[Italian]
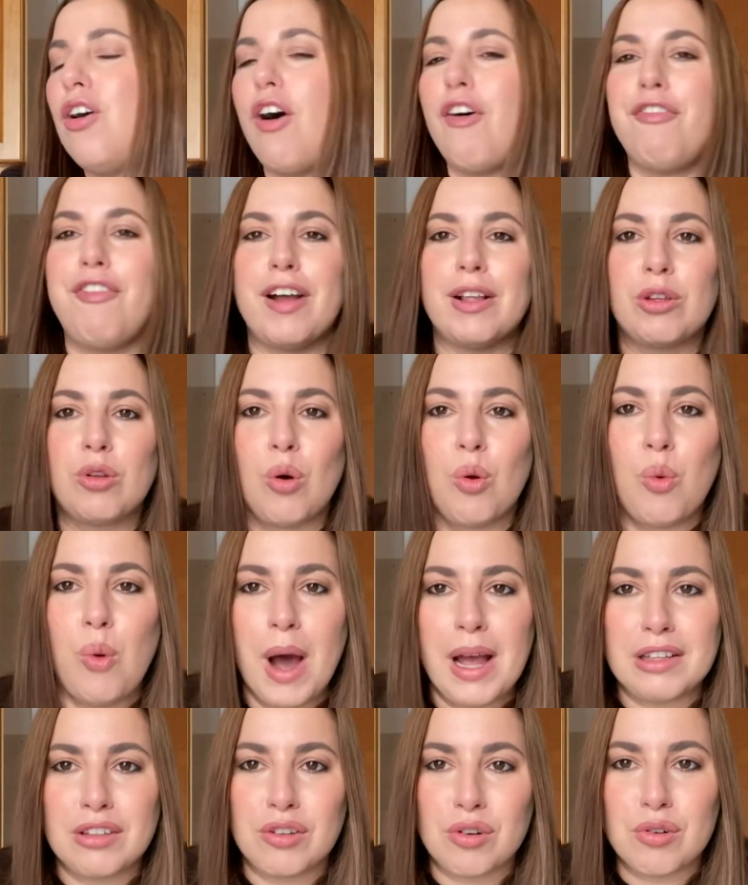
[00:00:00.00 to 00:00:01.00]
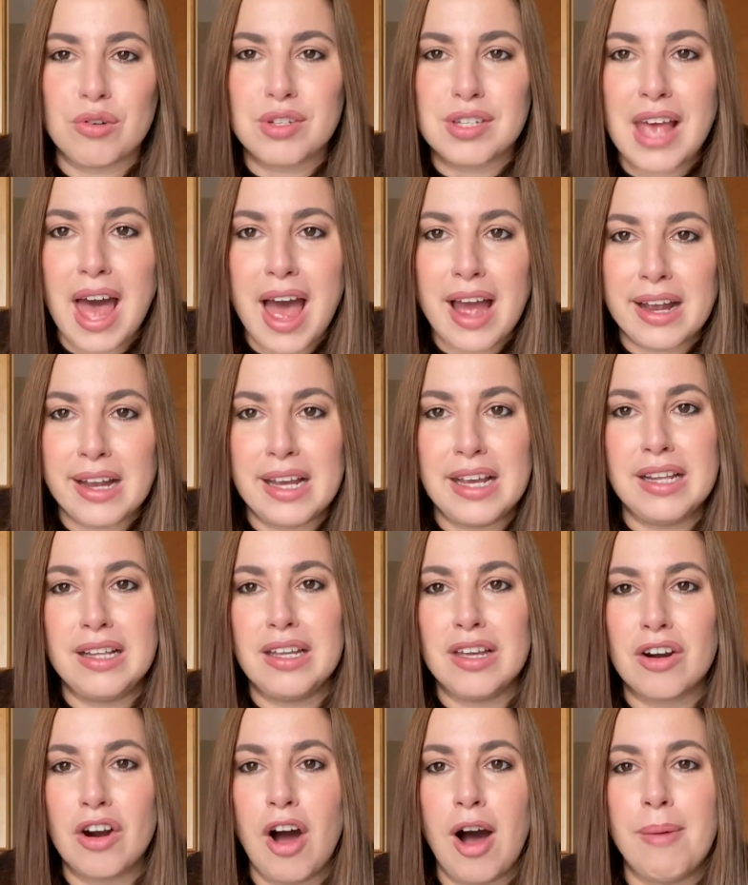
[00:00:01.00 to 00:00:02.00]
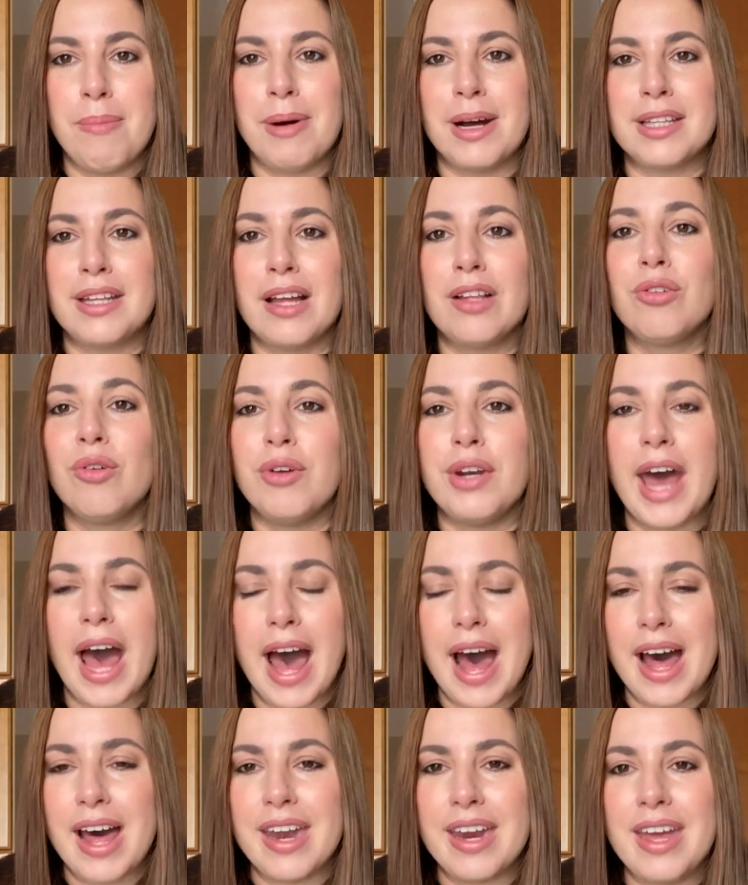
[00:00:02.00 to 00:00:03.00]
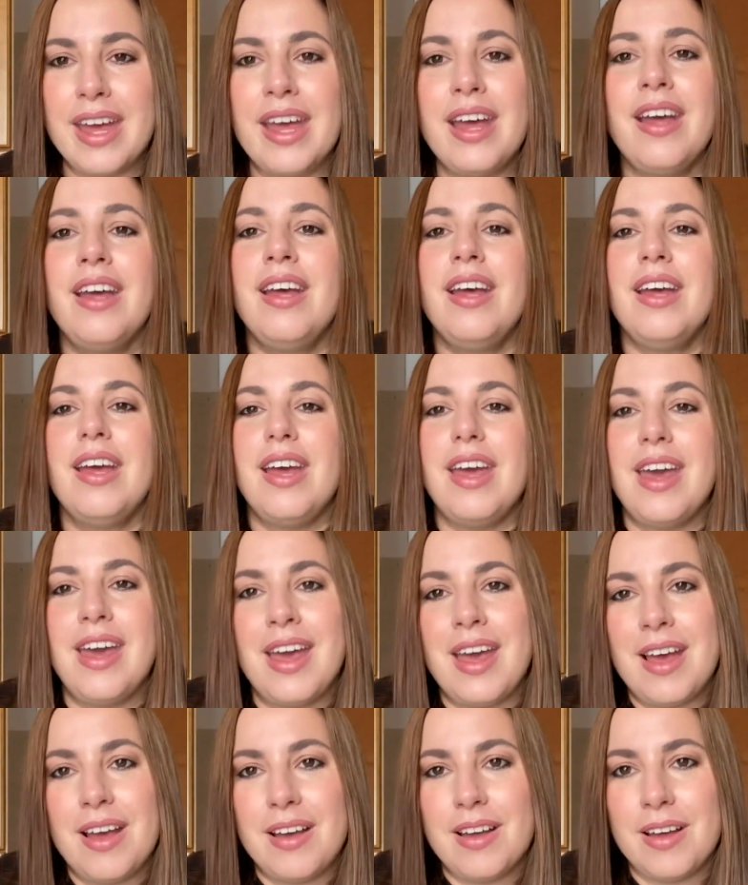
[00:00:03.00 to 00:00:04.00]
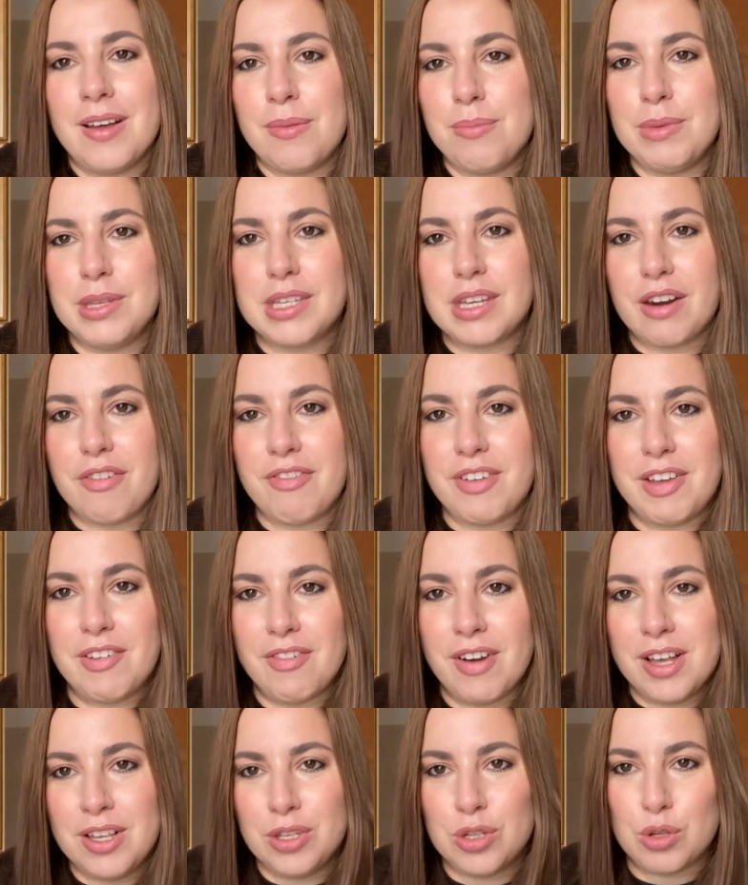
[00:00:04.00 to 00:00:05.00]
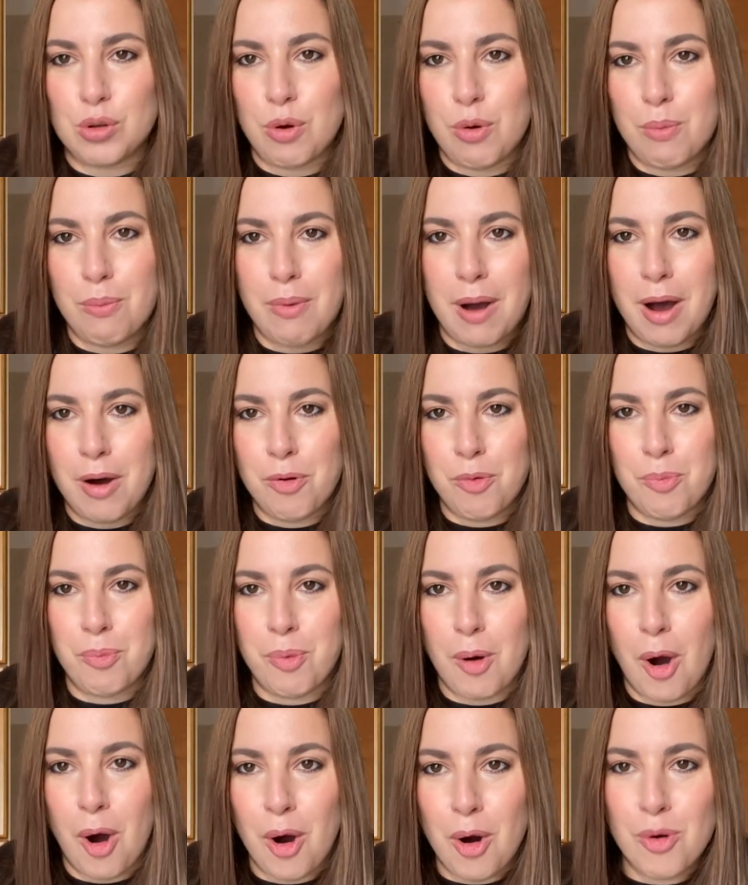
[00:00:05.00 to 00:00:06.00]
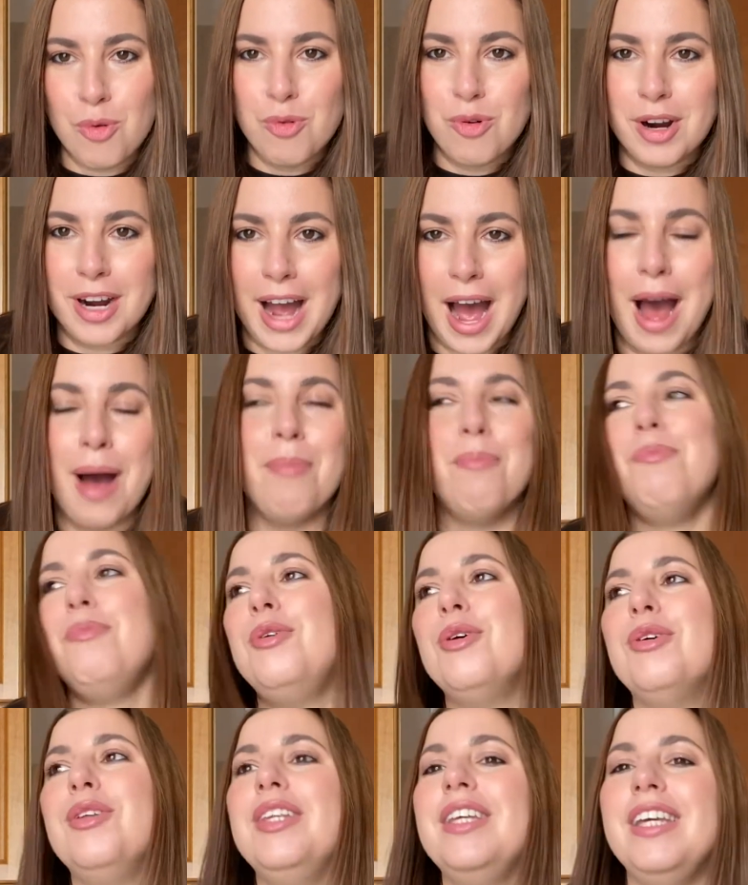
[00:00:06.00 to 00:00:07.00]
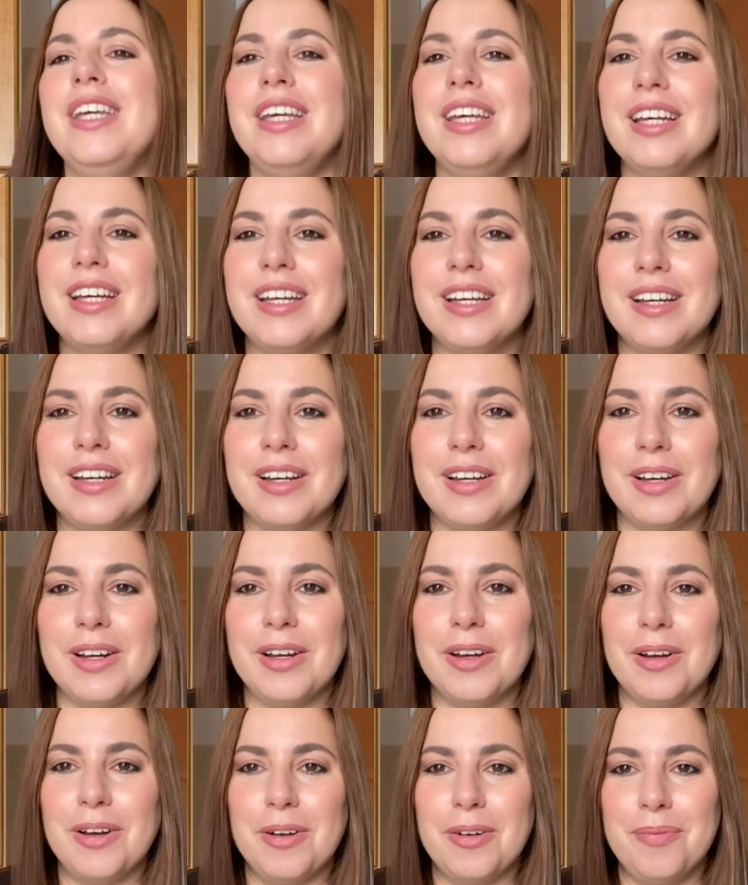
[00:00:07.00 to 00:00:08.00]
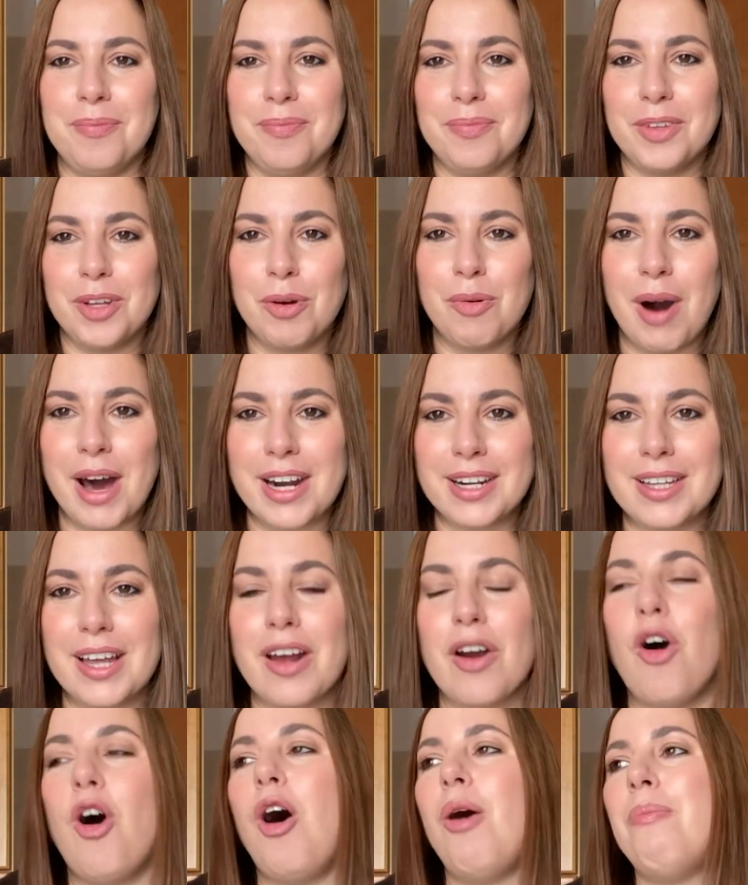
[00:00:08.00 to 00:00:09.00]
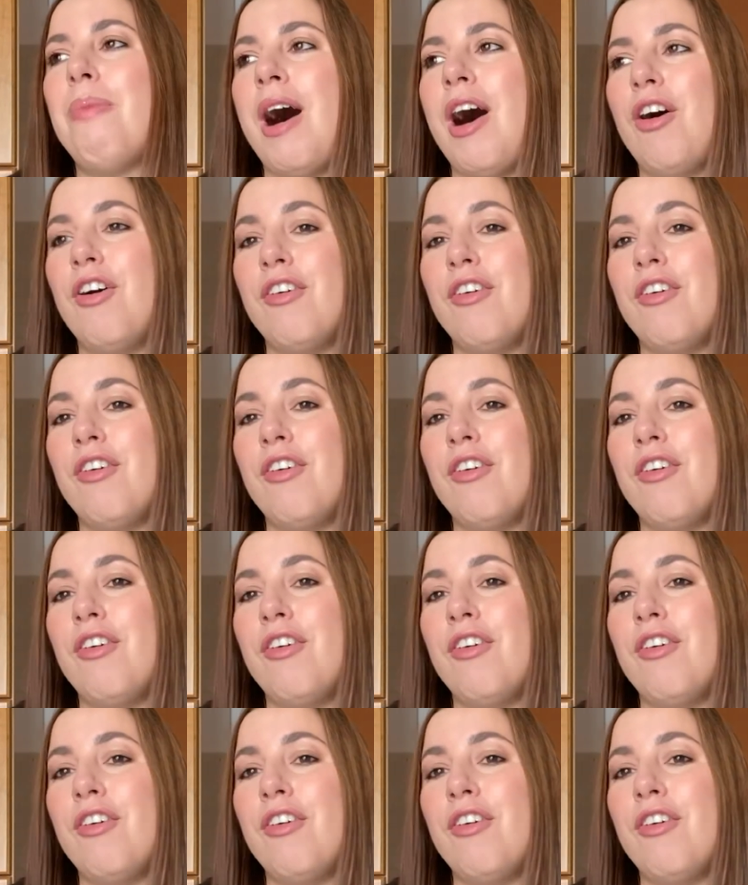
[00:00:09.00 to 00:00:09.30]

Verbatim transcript: ho fatto quattro sacchi di roba da donare e eh, mi serviva insomma un po' un cambio di eh, guardaroba.